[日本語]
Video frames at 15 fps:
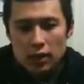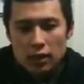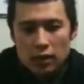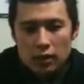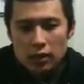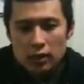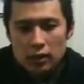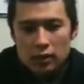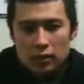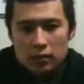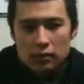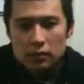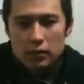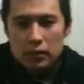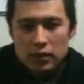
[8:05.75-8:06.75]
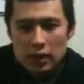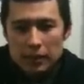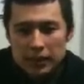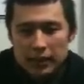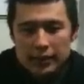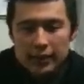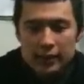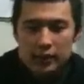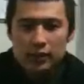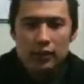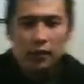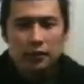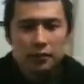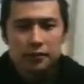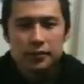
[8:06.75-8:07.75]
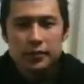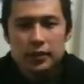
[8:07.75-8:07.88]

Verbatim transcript: と田畑選手の